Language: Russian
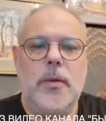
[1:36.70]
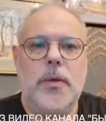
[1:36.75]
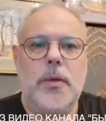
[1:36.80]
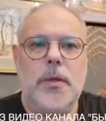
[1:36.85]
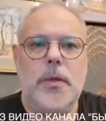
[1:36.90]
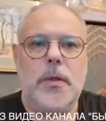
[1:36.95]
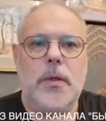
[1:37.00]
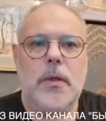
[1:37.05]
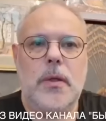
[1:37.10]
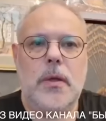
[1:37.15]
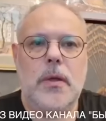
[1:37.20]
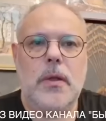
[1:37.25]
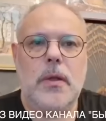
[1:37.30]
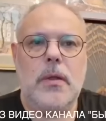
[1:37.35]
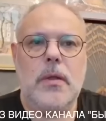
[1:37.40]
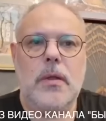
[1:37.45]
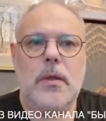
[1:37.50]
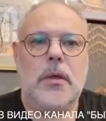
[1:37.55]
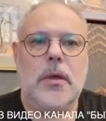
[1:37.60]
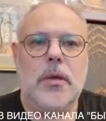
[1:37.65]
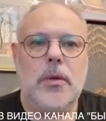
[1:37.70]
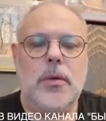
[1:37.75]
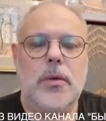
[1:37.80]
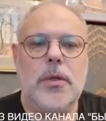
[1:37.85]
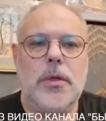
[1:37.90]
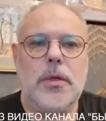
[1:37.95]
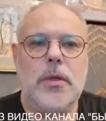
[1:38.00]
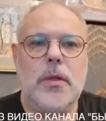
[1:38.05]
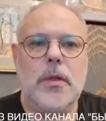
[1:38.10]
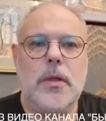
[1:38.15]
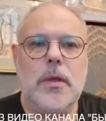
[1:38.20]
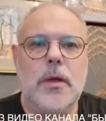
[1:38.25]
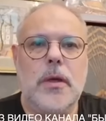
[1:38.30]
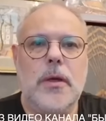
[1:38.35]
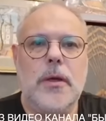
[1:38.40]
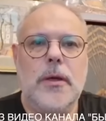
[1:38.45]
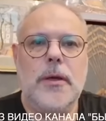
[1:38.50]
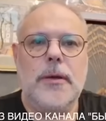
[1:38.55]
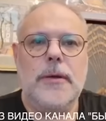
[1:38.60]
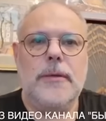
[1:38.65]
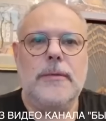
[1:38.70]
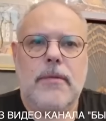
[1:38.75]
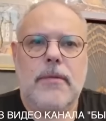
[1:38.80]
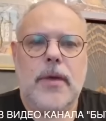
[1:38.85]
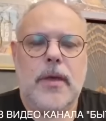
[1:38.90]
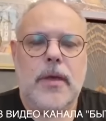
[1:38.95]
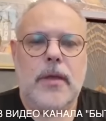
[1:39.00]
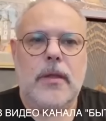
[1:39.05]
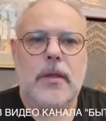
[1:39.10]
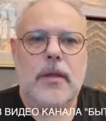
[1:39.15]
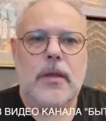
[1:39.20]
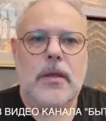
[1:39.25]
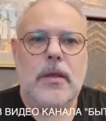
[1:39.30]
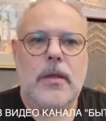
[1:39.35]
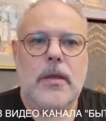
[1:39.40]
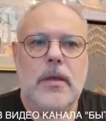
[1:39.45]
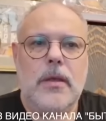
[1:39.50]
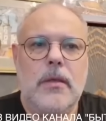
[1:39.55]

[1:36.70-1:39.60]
В следующей неделе закончатся военные